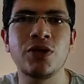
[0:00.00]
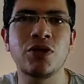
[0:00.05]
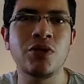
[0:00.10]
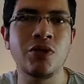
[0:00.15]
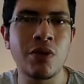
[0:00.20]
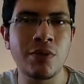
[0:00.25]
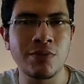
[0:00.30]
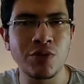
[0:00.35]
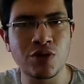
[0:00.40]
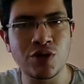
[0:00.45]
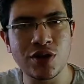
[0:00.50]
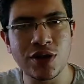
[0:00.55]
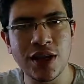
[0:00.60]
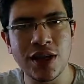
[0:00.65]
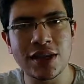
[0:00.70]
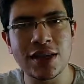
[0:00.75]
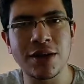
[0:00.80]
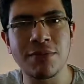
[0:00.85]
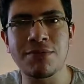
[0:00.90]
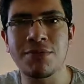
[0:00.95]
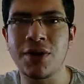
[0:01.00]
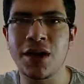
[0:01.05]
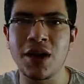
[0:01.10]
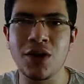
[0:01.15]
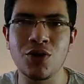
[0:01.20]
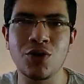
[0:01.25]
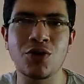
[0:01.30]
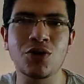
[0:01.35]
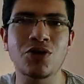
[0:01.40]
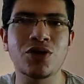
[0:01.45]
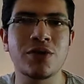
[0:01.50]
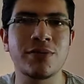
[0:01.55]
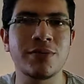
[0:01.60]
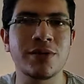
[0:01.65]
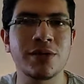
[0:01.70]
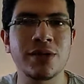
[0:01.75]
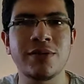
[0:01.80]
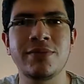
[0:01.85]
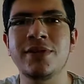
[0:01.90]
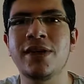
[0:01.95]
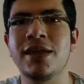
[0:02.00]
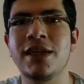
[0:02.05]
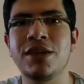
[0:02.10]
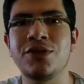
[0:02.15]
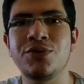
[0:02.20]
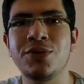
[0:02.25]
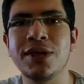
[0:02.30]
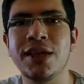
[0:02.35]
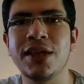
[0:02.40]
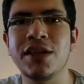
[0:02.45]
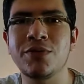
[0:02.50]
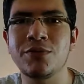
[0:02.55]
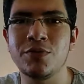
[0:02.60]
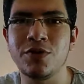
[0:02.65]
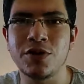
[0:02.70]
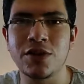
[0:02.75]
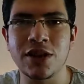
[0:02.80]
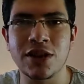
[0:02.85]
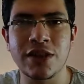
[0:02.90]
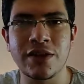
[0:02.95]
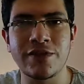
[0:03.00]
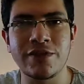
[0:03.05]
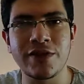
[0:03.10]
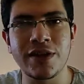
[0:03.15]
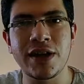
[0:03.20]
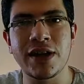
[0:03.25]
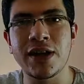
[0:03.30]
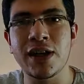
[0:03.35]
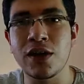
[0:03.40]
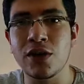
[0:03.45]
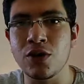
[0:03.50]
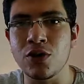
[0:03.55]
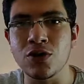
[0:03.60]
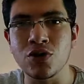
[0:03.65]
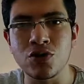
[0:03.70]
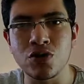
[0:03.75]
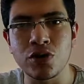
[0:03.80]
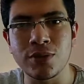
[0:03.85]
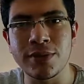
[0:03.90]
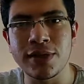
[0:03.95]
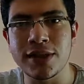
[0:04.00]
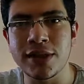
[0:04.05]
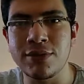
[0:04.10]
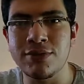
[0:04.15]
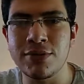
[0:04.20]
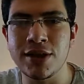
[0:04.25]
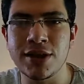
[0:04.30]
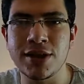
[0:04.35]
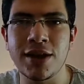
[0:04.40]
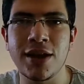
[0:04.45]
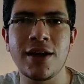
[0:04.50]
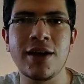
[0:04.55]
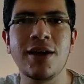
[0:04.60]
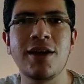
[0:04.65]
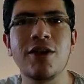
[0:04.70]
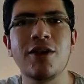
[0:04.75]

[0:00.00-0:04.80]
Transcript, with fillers: ان هو بيستخدم مع قرص من ضمن الادويه اللي بتستخدم في علاج جرثومه المعده